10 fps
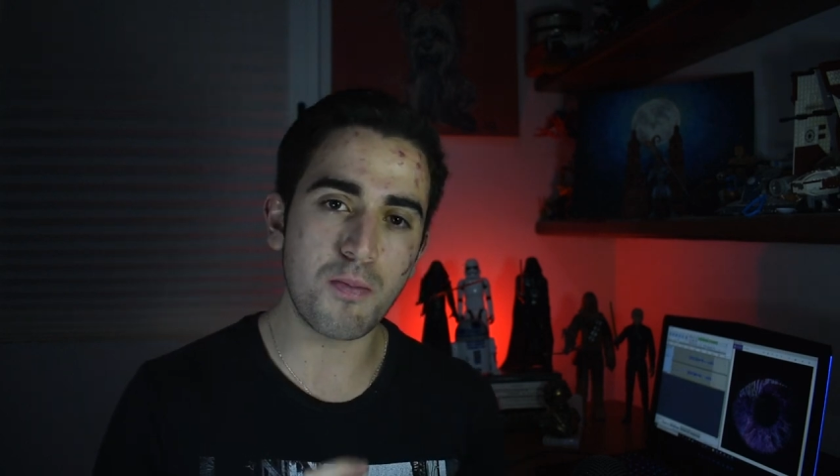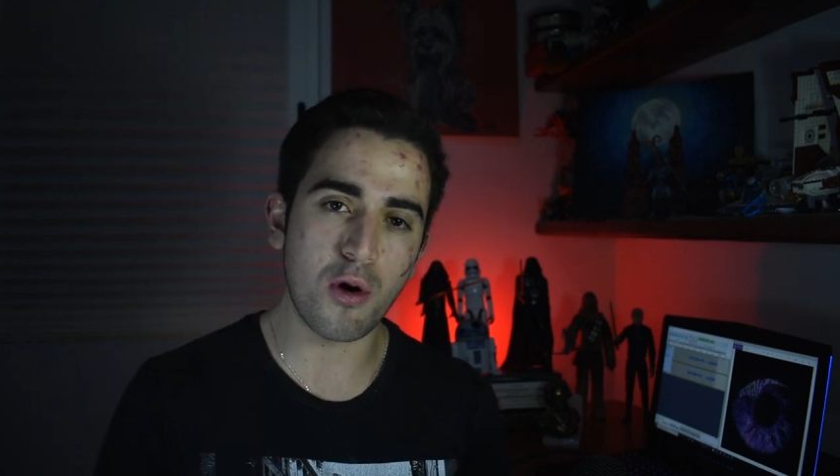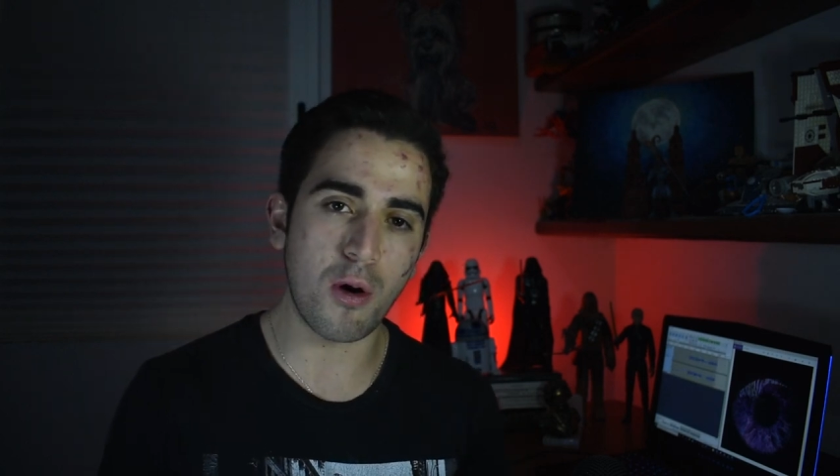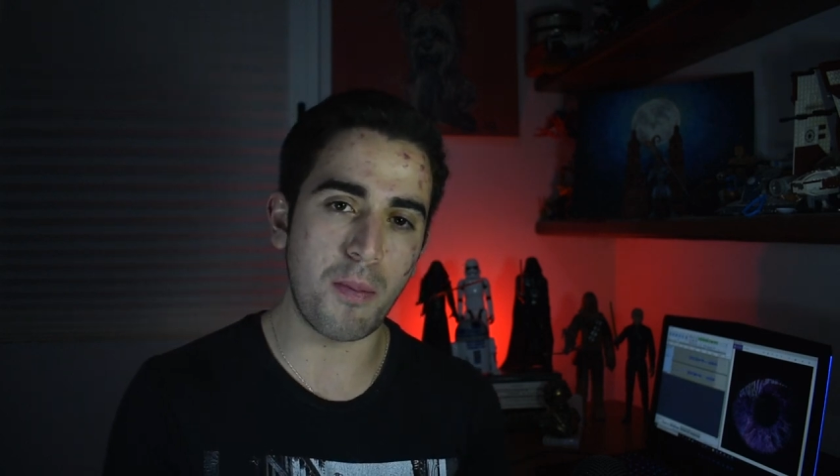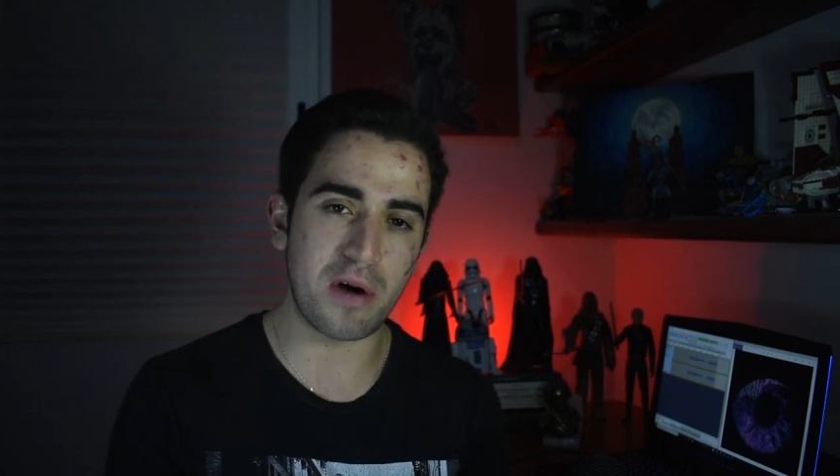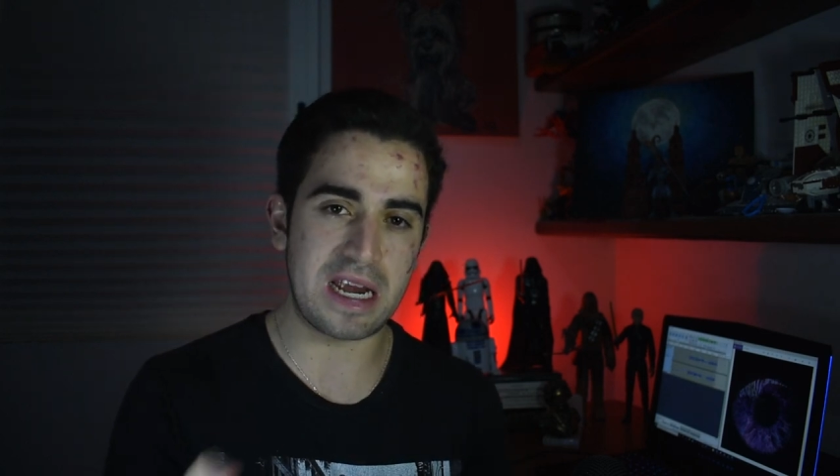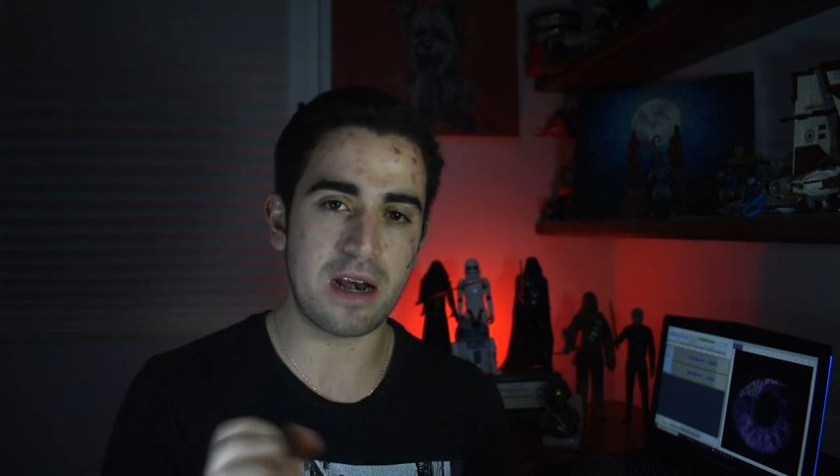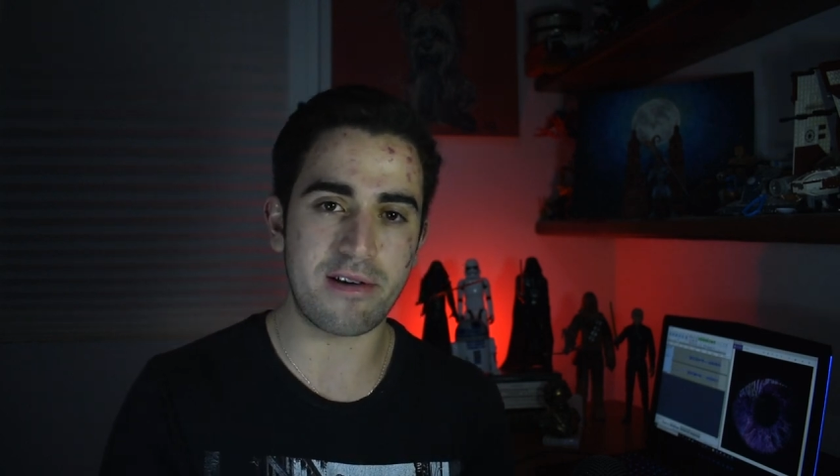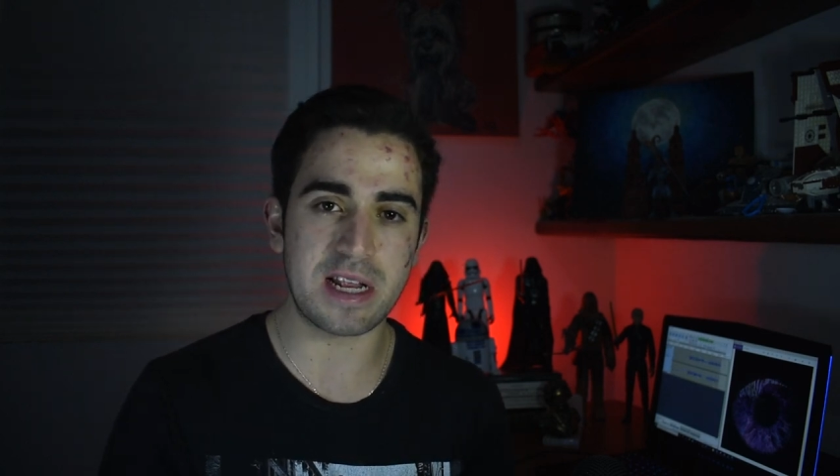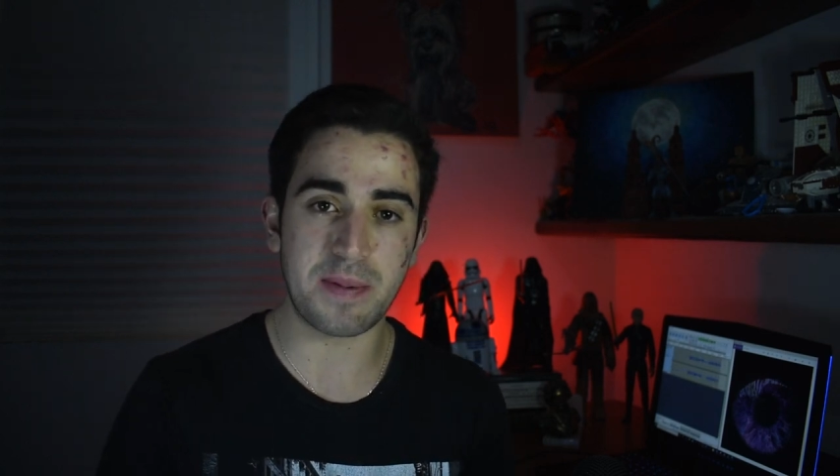poco por qué
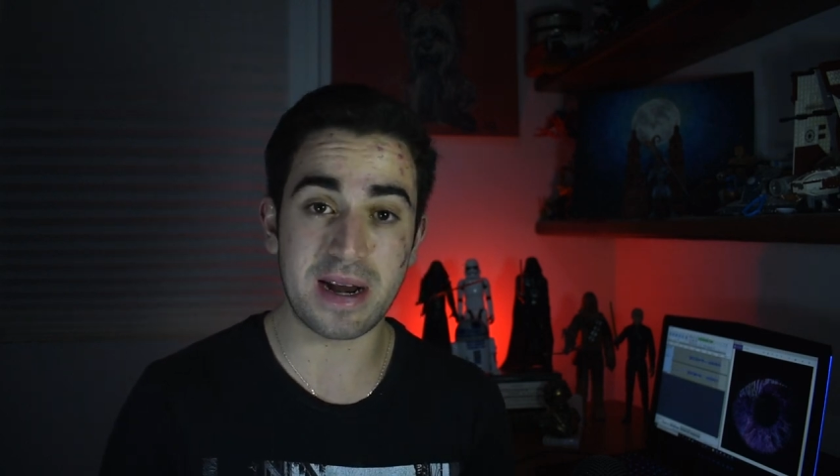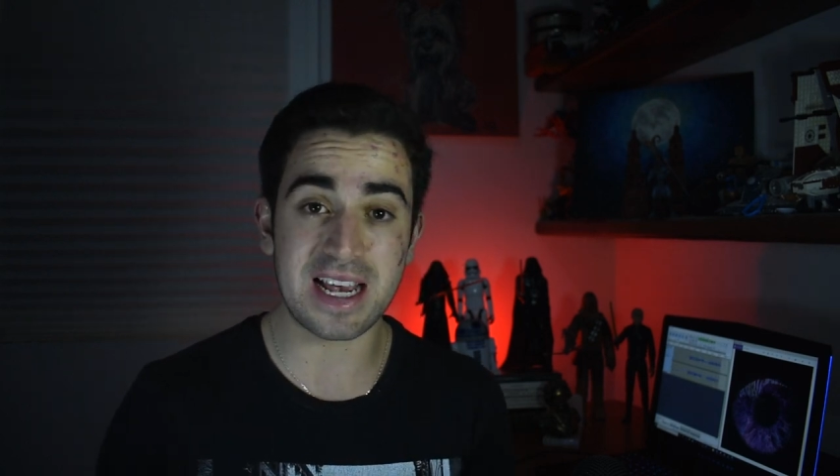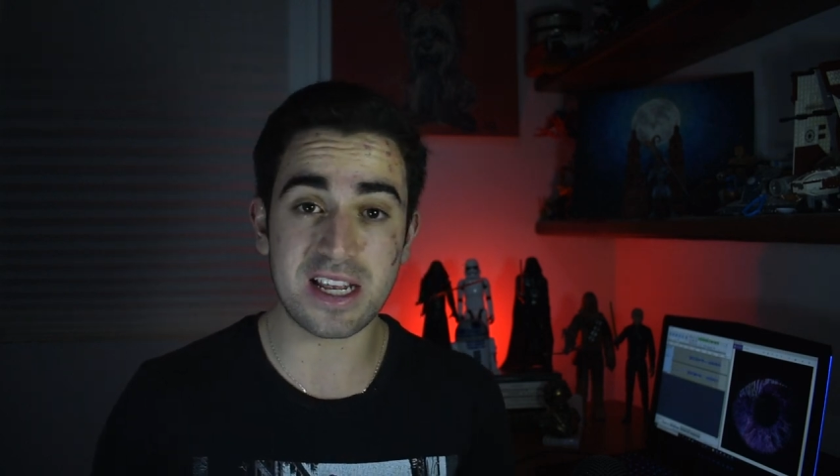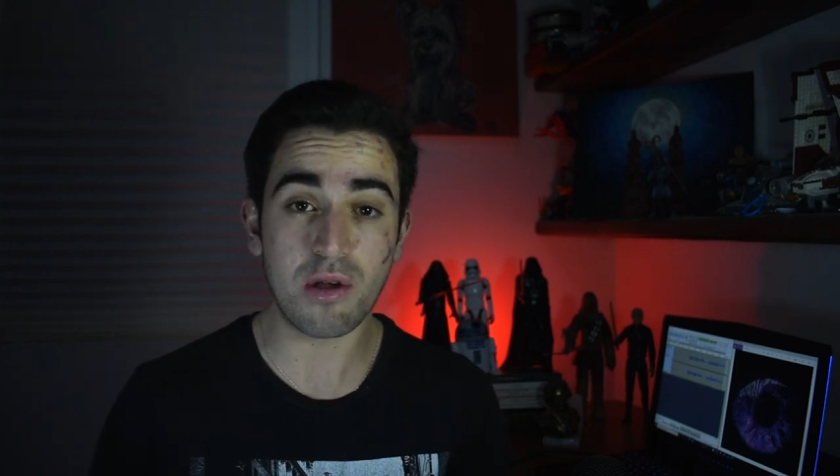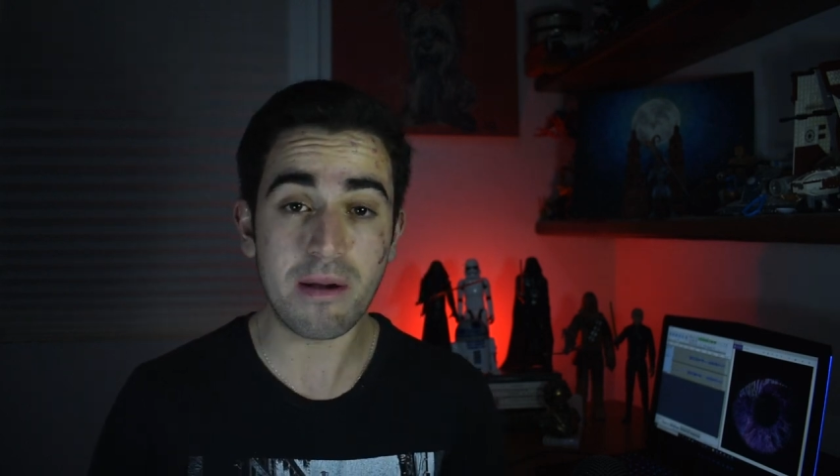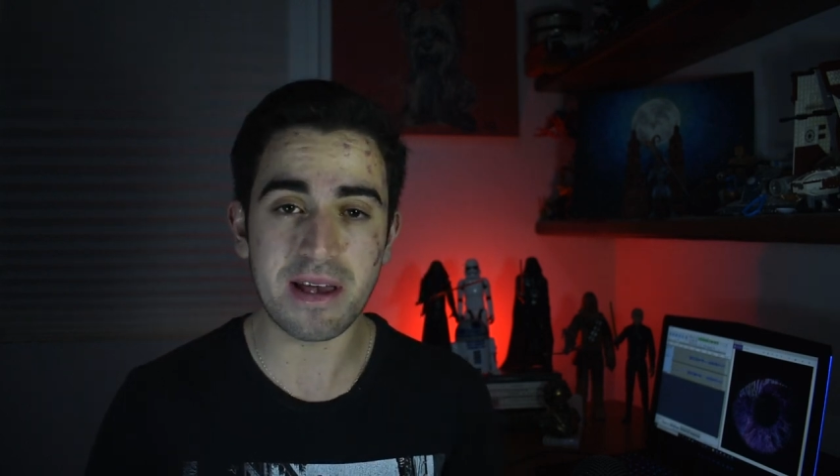el CRISPR-Cas9